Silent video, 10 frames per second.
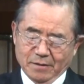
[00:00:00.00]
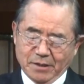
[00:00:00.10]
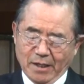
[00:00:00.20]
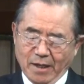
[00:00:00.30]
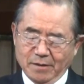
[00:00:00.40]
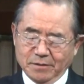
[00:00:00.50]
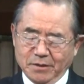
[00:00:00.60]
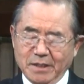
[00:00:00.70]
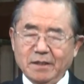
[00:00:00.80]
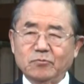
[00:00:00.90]
사랑하는
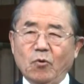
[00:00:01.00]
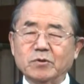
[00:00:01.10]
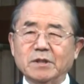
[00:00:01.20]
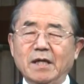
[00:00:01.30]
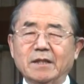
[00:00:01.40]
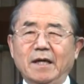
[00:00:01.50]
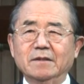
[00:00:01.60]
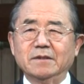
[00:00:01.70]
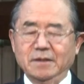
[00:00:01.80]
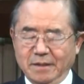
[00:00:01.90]
그의
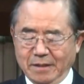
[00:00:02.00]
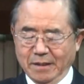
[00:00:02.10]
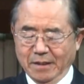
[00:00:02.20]
독자까지